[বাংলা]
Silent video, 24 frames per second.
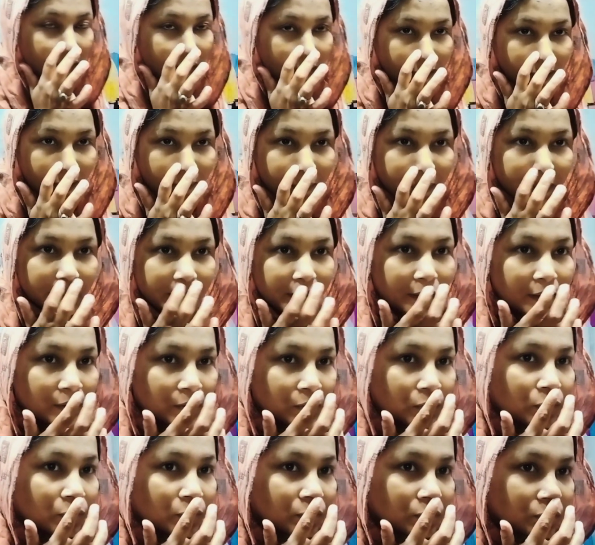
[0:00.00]
আর আমার
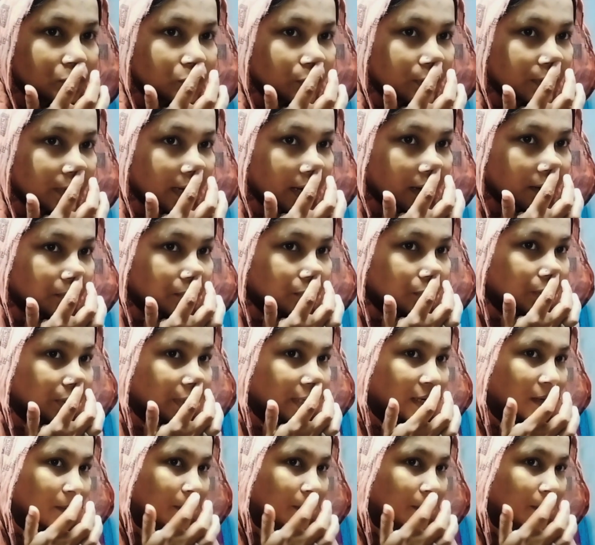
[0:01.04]
দেখো ওই নাকফুলটা